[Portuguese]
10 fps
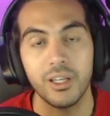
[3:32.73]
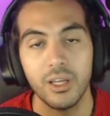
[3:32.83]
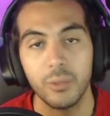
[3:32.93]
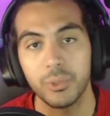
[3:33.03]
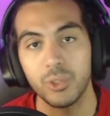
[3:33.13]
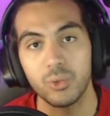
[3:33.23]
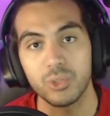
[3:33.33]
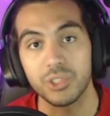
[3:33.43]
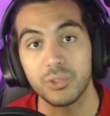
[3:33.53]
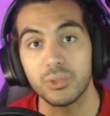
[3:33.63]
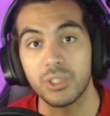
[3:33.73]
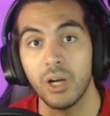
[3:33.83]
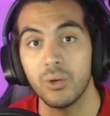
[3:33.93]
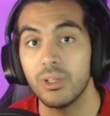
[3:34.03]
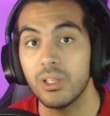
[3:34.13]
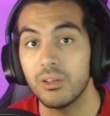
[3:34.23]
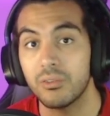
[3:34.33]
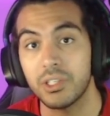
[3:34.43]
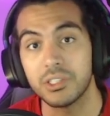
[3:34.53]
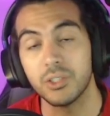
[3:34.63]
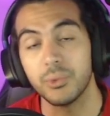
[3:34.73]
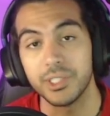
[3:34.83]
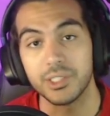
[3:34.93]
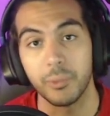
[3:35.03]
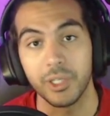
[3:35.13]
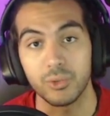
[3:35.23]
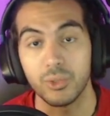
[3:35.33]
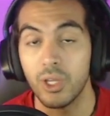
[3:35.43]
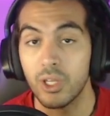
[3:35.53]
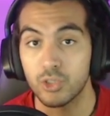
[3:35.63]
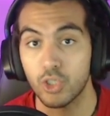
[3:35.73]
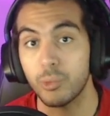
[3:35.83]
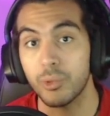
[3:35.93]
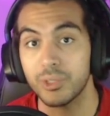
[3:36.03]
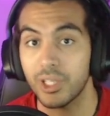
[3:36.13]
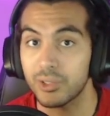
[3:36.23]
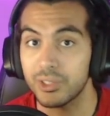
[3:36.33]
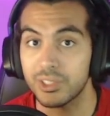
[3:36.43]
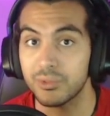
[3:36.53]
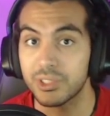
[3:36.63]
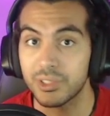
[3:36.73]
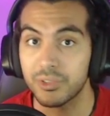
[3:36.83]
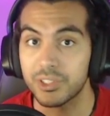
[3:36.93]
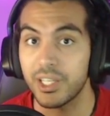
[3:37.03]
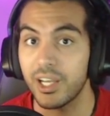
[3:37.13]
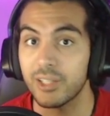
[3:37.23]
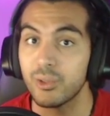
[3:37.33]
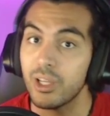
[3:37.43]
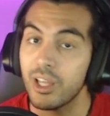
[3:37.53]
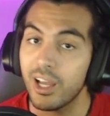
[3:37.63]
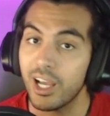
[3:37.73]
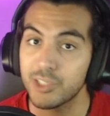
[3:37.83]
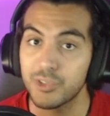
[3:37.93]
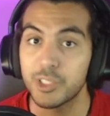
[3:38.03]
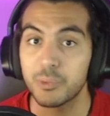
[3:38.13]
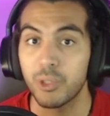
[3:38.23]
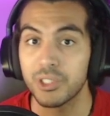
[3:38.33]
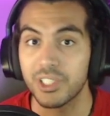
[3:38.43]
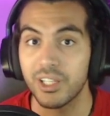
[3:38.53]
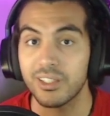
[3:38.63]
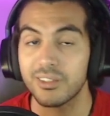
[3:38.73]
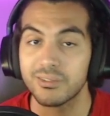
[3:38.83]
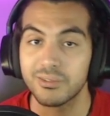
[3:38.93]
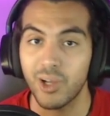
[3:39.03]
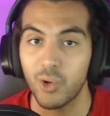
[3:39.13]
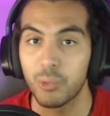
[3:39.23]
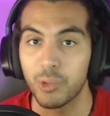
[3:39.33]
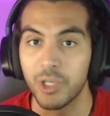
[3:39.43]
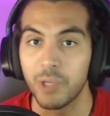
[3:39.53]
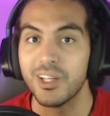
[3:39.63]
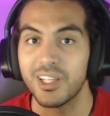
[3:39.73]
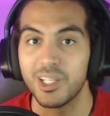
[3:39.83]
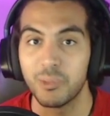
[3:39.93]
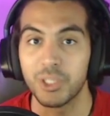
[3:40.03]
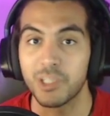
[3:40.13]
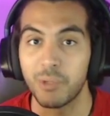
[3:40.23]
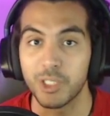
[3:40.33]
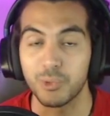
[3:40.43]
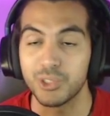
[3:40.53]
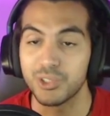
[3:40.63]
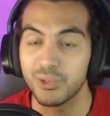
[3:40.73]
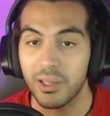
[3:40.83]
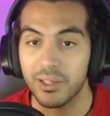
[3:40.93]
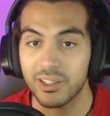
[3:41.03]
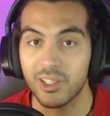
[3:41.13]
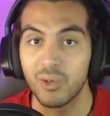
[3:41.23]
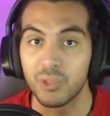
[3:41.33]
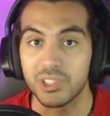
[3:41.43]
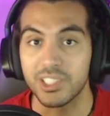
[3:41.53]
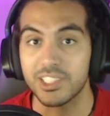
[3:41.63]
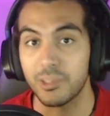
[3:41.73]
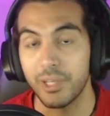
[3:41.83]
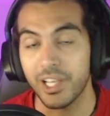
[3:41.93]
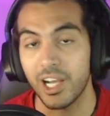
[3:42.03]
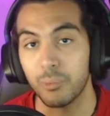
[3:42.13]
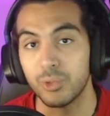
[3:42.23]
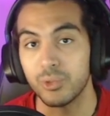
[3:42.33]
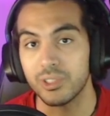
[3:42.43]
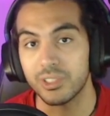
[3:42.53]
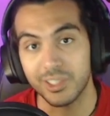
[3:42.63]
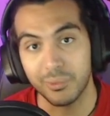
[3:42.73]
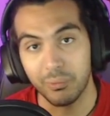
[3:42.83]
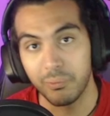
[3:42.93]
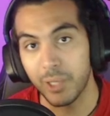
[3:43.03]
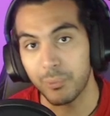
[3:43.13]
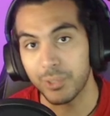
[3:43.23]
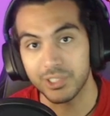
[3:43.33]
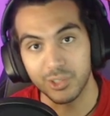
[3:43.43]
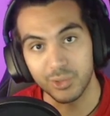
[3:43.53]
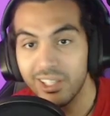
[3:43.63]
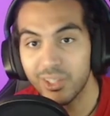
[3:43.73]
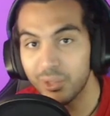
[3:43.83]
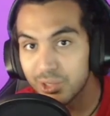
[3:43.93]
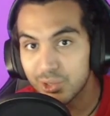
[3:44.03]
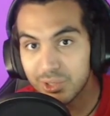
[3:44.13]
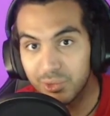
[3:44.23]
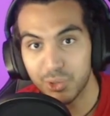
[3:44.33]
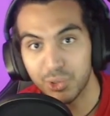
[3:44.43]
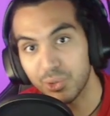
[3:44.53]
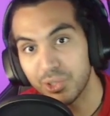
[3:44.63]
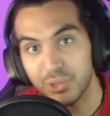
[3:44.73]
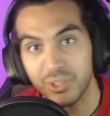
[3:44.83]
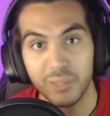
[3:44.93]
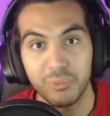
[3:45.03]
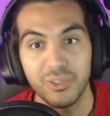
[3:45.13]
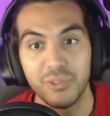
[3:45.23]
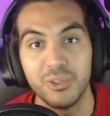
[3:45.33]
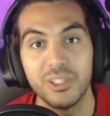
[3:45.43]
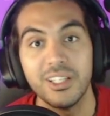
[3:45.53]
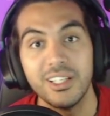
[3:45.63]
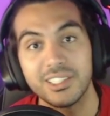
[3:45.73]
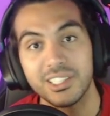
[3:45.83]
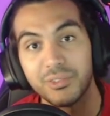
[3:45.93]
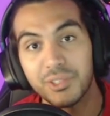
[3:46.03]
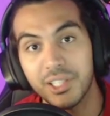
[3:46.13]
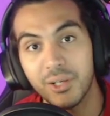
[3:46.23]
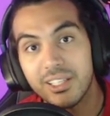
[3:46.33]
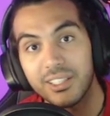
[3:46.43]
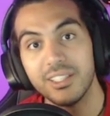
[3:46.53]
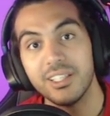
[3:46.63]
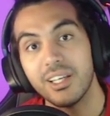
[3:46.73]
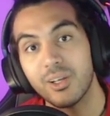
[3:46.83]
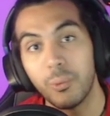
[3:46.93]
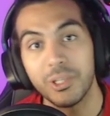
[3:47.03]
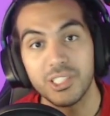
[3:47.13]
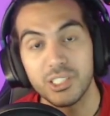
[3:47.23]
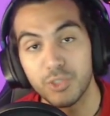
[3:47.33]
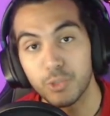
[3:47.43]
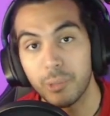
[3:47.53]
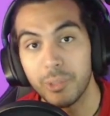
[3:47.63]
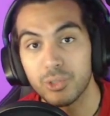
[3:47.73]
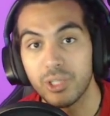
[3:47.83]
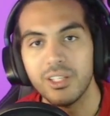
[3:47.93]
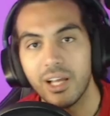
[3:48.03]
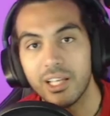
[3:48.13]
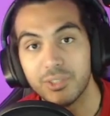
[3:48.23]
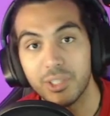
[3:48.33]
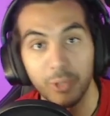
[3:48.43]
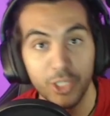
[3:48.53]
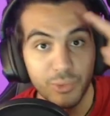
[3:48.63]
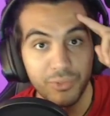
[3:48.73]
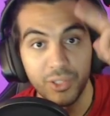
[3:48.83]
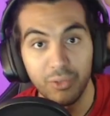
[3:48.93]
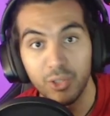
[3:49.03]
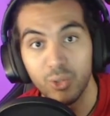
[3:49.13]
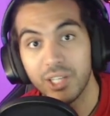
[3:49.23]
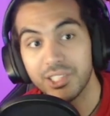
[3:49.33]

pelo conserto do carro fazendo esse método. Só toma cuidado que se você fizer errado, às vezes pode dar algum problema, ele pode acabar explodindo. Então você tem que ser bem rápido e ser bem preciso. Então é isso, se você gostou, deixa o like, por favor, se inscreva no canal e compartilha esse vídeo para me ajudar. A gente se vê na próxima. Valeu, falou, Rajada